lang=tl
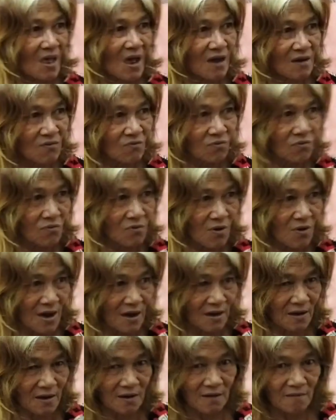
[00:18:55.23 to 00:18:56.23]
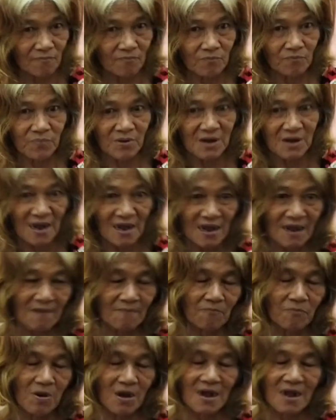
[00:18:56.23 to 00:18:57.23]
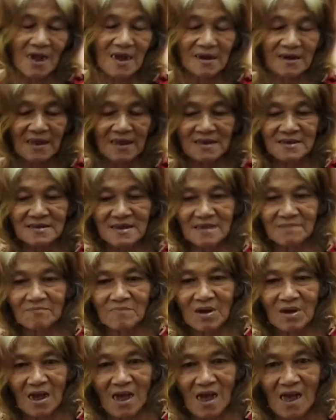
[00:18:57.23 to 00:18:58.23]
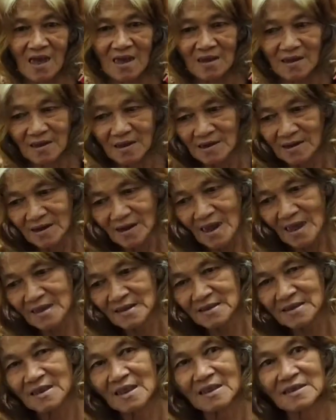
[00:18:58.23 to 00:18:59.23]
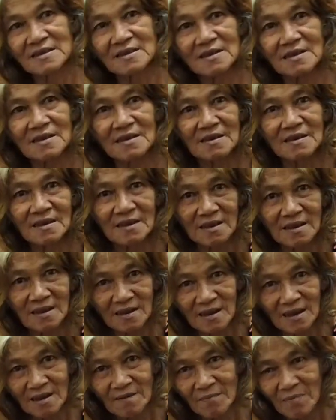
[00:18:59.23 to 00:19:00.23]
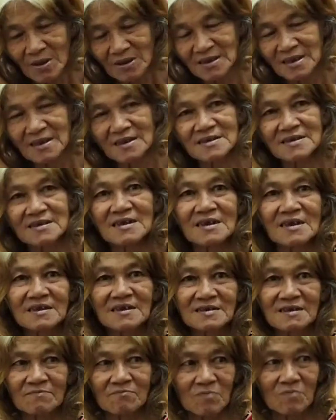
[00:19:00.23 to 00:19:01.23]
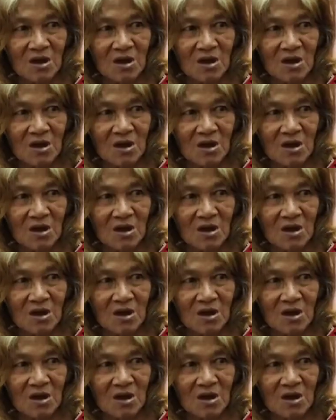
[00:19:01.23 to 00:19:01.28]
ako ang pinakampanganay sa mga kapatid niyo? Kapatid sa sa